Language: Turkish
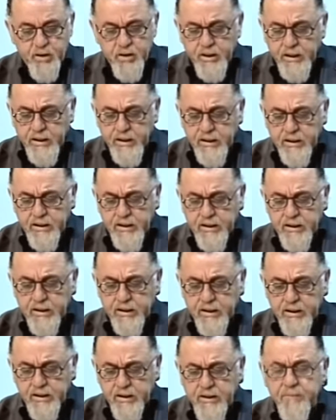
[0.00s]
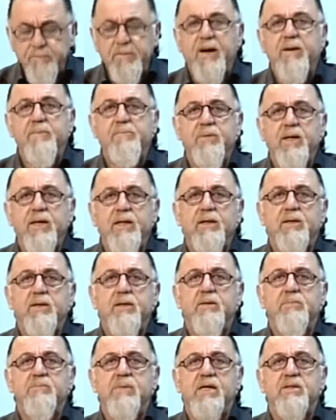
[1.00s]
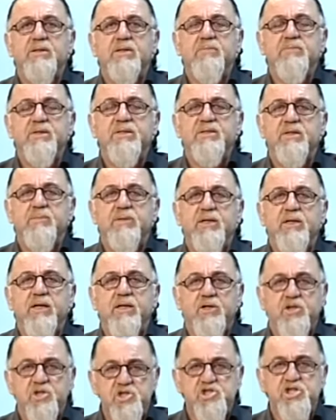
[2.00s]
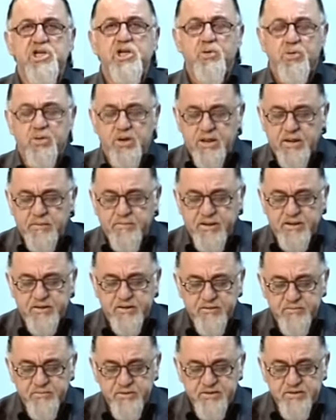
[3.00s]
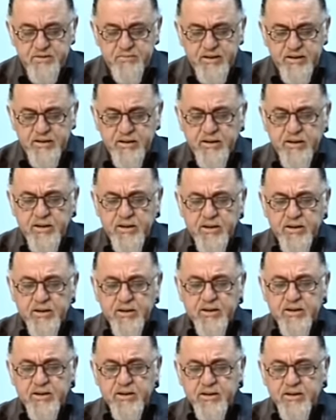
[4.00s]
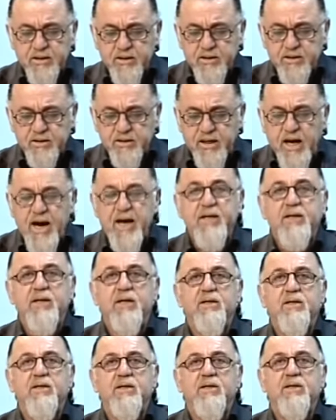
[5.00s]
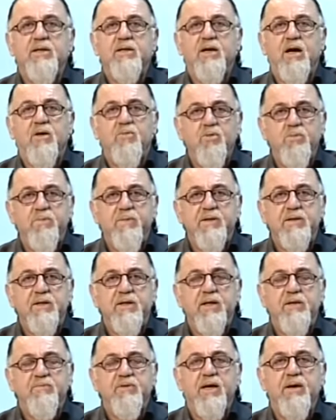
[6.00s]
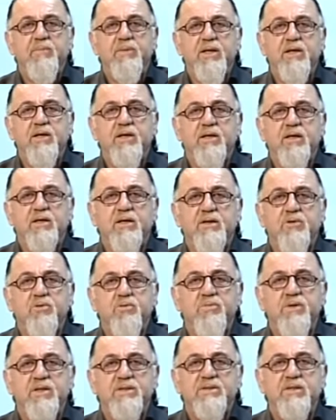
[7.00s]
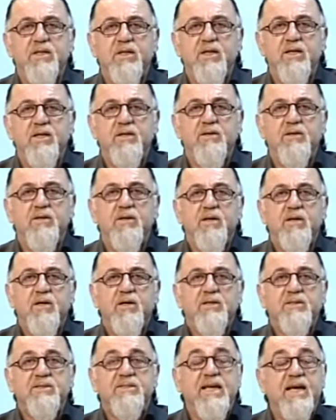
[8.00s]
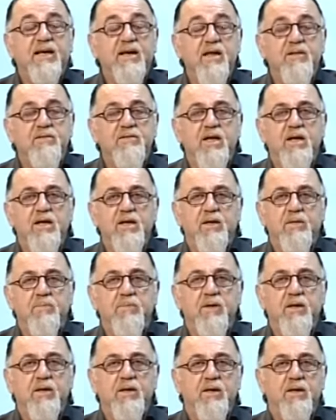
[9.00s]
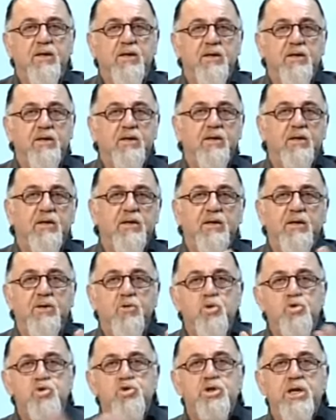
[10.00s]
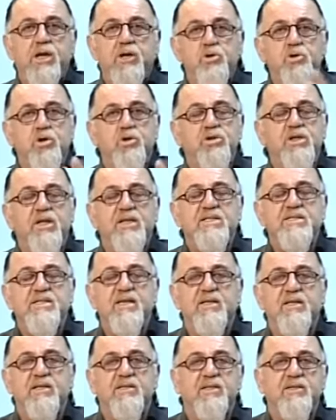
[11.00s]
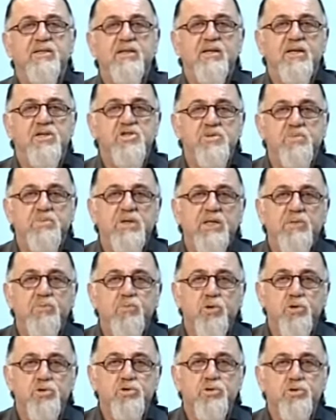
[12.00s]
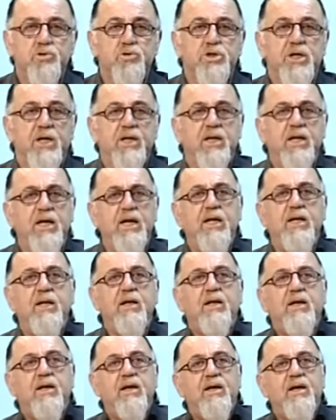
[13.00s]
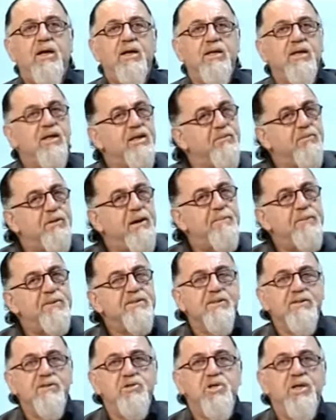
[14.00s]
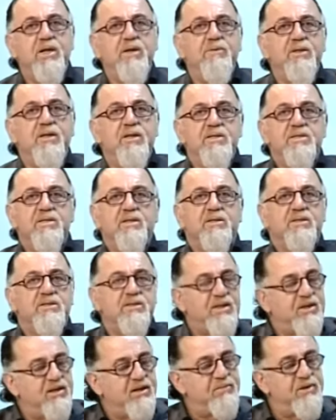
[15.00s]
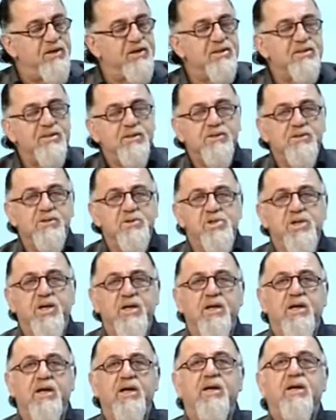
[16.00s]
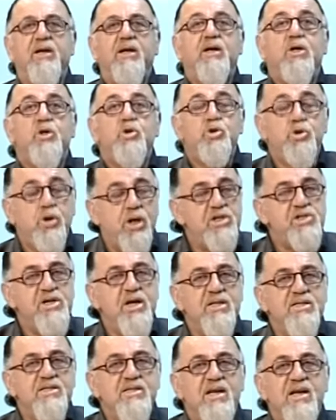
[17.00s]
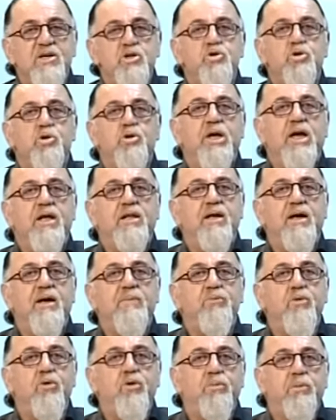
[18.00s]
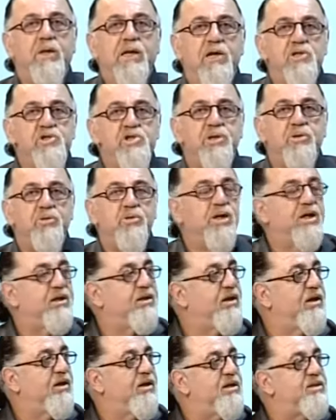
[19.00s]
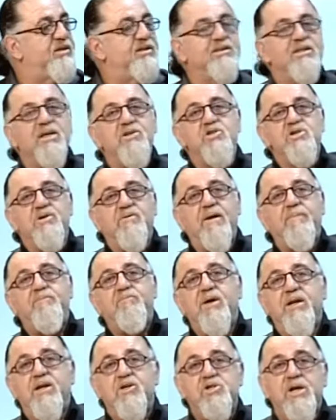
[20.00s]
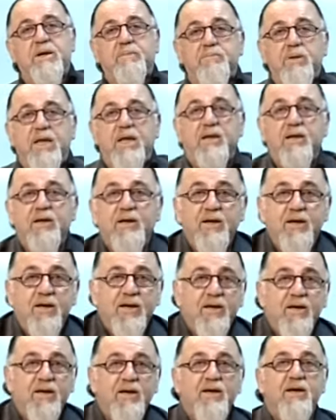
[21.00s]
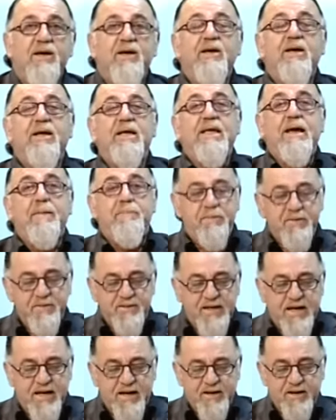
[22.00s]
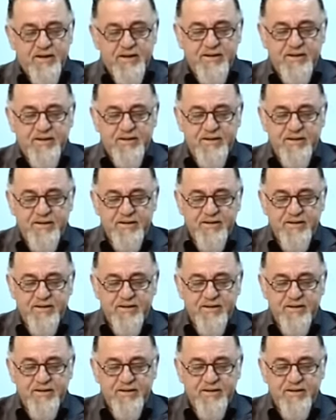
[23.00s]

e, İbrahim Bey e, baktığımız zaman yani kişilik olarak baktığımız zaman e, aynen e, Avrupa'da ve Amerika'daki üniversitelerin dekanları gibi e, üç tane dört tane sekreterden geçip gitmiyorsunuz yanına. Yani gidip kapısını çalabilirsiniz, girebilirsiniz içeriye. Soracağınız her soruya da büyük bir açık yüreklilikle size cevap verecek bir e, yapıda e,